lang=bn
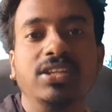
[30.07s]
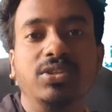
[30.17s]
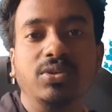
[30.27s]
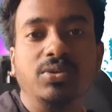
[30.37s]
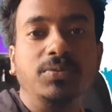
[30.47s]

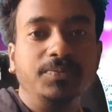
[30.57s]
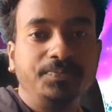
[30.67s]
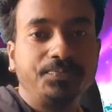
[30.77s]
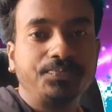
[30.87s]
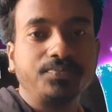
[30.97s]
তো
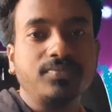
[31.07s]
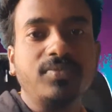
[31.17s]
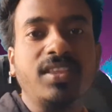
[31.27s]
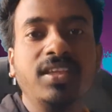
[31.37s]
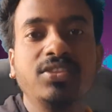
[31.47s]

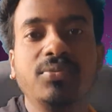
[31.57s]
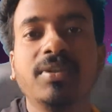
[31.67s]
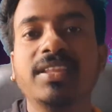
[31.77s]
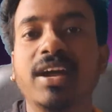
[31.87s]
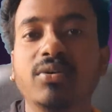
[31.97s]
তোমরা
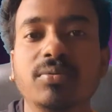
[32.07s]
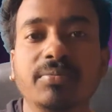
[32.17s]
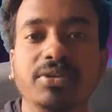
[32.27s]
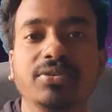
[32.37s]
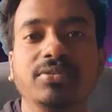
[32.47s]
দেখো
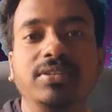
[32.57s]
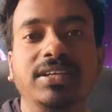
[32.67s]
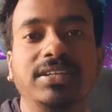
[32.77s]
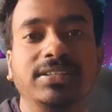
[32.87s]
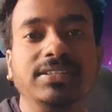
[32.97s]
ভিডিওটা
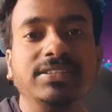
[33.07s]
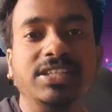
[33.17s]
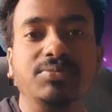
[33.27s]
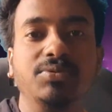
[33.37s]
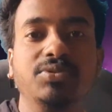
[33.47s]

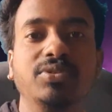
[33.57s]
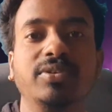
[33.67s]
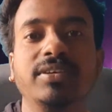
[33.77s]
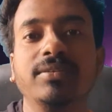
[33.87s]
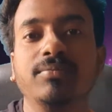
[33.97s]
শেষ পর্যন্ত
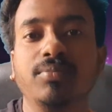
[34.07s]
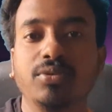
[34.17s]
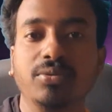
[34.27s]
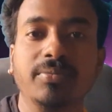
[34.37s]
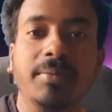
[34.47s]

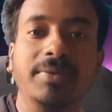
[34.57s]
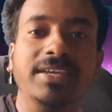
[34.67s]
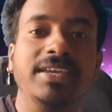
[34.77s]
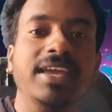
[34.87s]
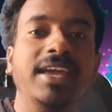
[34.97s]
প্রথম আমি
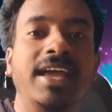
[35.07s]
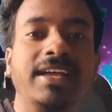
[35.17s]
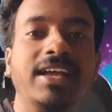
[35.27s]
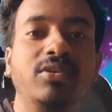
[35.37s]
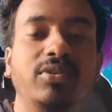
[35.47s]
এক
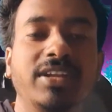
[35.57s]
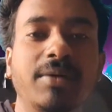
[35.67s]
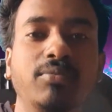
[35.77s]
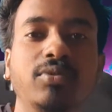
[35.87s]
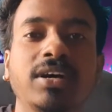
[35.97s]
এক করে
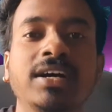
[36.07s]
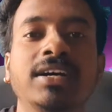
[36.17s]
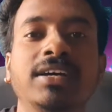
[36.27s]
নামগুলা